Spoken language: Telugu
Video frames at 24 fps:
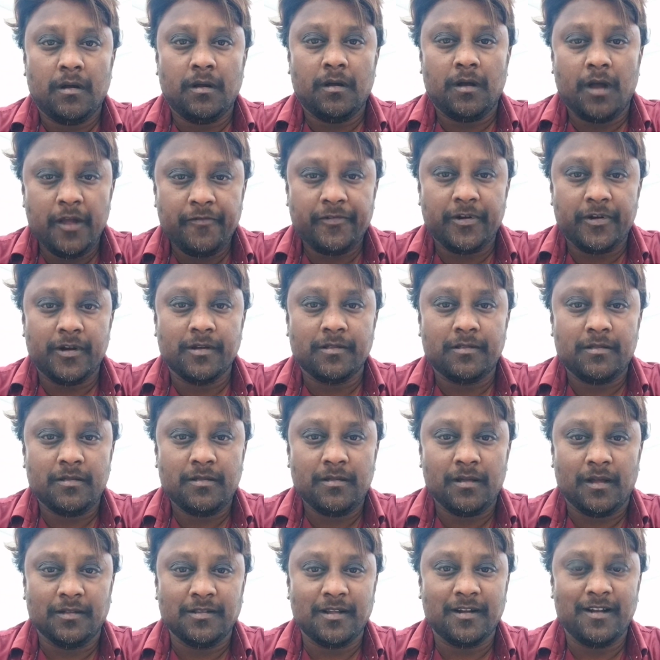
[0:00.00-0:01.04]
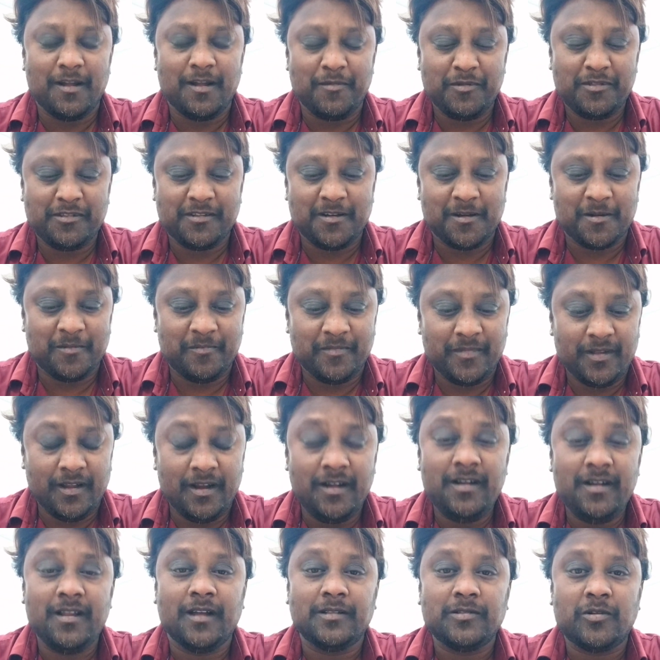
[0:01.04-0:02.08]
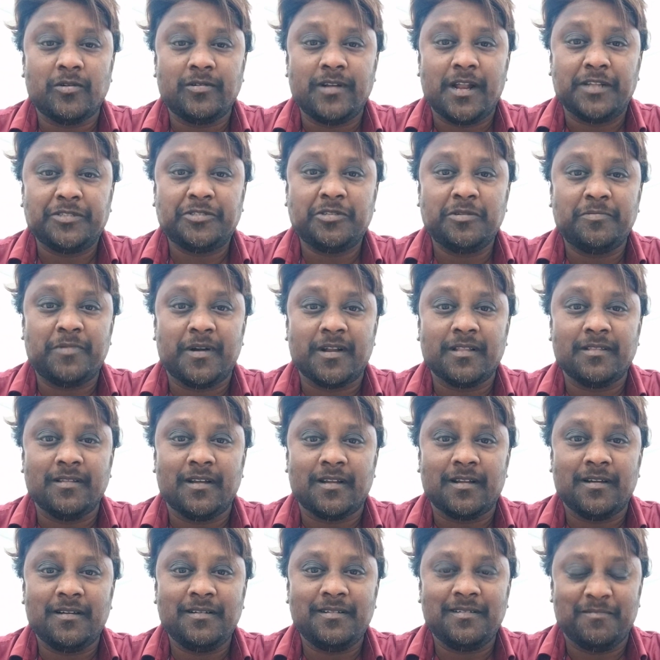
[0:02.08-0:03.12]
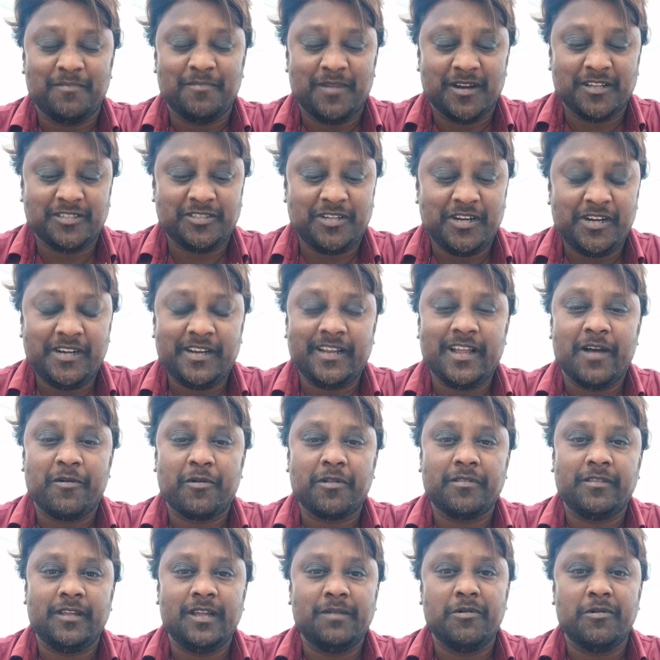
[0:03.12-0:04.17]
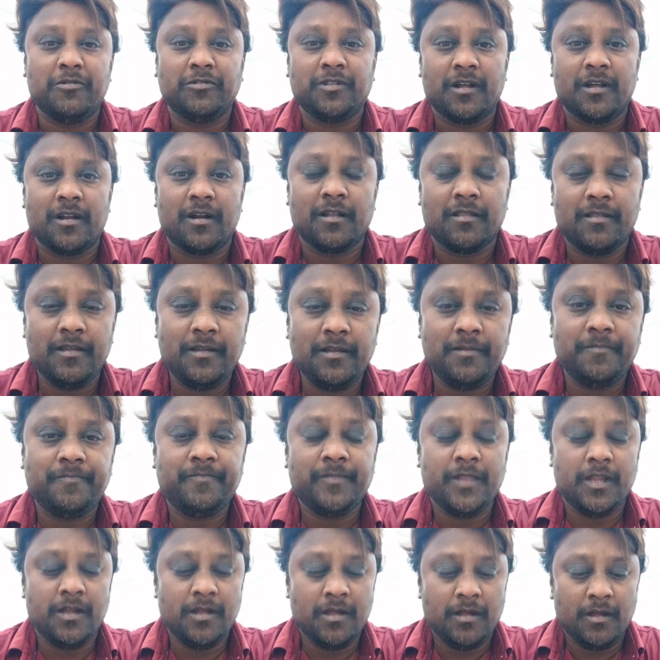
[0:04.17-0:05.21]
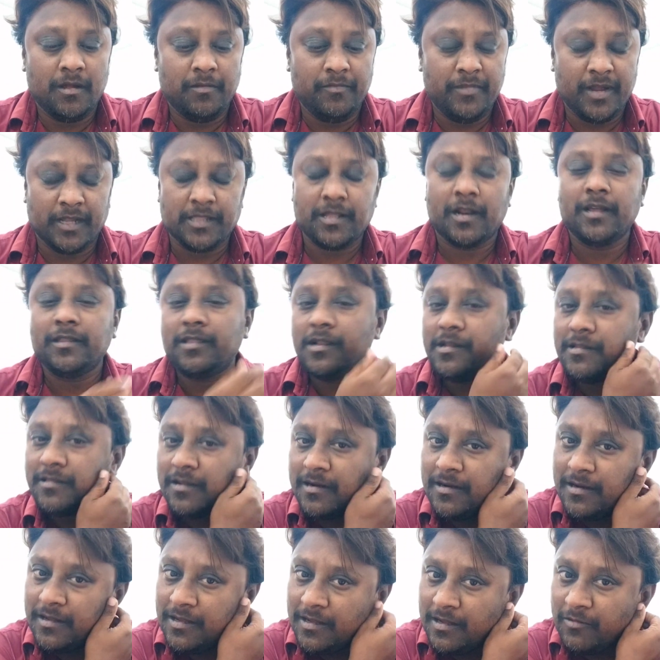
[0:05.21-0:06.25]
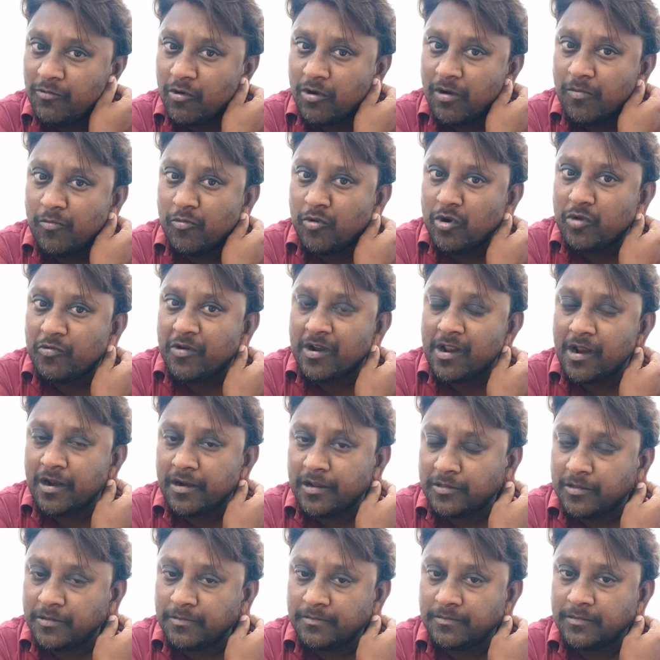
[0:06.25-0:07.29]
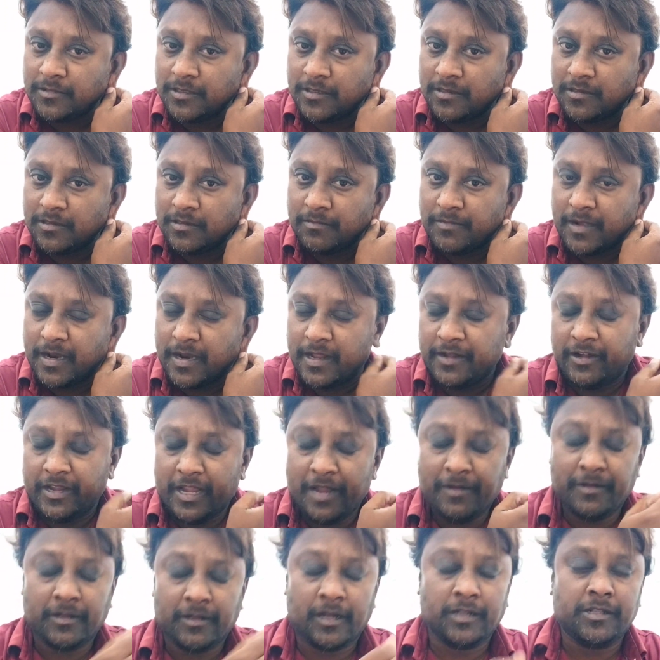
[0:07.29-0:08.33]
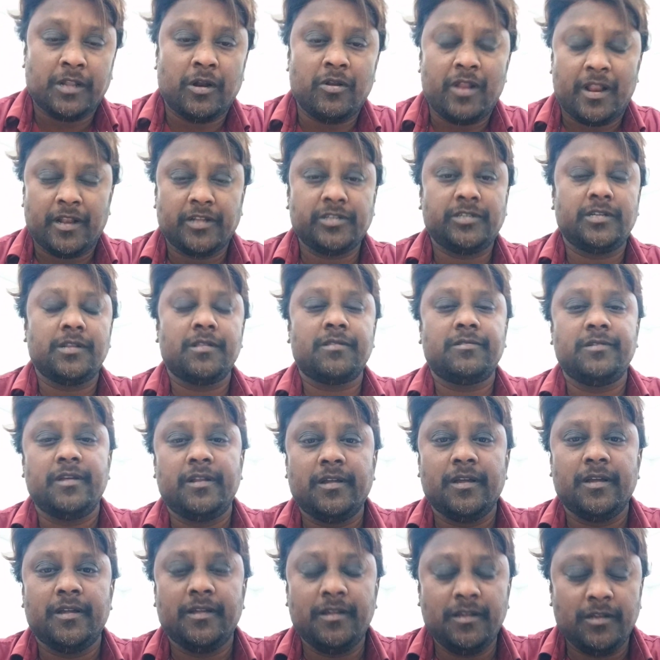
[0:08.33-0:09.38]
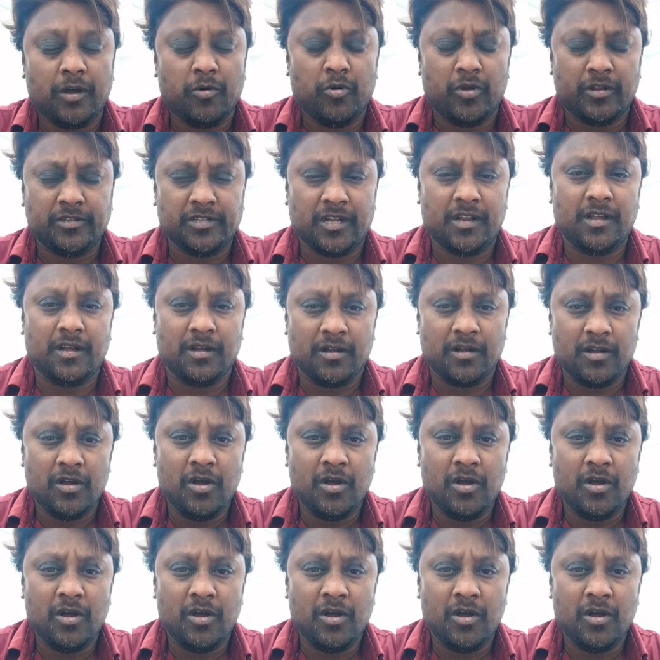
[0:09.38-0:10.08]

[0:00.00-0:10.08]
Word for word: హాయ్ ఫ్రెండ్స్ అందరికీ నమస్కారం ఏంటి అందరూ టెన్షన్ పడుతున్నారా మన స్టేట్కి ఎవరు సీఎం అవుతారన్నది మీ అందరికీ తెలుసండి ఒక మూడు వారాల క్రితం మన ఆంధ్రాలో ఎలక్షన్స్ జరిగాయి హోరా చాలా